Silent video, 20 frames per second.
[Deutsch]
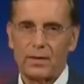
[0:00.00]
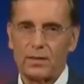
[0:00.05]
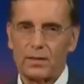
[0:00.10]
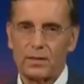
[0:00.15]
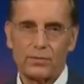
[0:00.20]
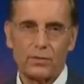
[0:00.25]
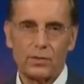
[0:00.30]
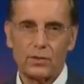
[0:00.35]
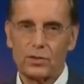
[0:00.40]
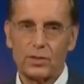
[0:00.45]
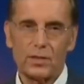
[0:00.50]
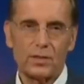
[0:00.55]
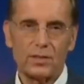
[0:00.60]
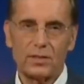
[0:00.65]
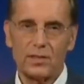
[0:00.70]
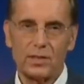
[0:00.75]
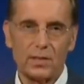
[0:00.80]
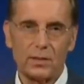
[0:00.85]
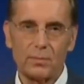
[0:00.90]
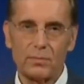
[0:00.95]
Wer nicht
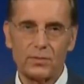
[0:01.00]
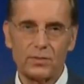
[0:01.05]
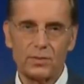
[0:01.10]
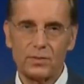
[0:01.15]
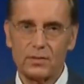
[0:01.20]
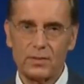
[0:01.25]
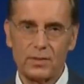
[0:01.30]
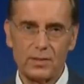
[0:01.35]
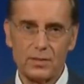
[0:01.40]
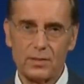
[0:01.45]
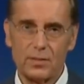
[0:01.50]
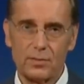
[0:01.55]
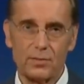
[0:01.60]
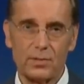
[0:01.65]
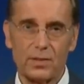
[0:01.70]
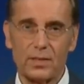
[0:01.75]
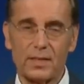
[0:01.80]
vollständig geimpft ist oder